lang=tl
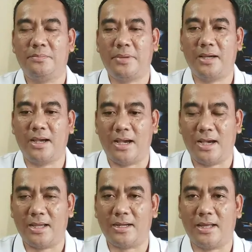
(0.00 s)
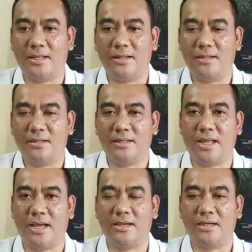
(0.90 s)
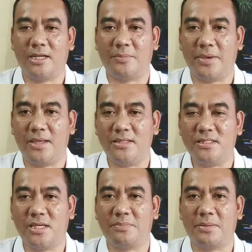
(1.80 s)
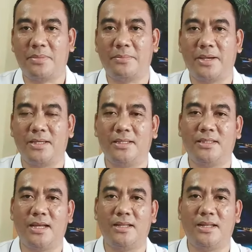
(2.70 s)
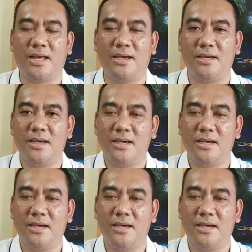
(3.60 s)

pag-aaral ng krimen sa pamamagitan ng